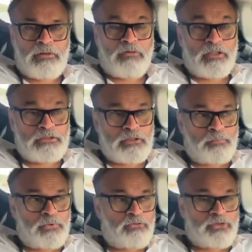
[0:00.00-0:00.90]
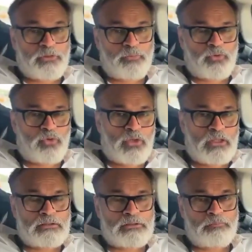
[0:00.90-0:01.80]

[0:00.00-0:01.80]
వైసీపీ విషపు కూరల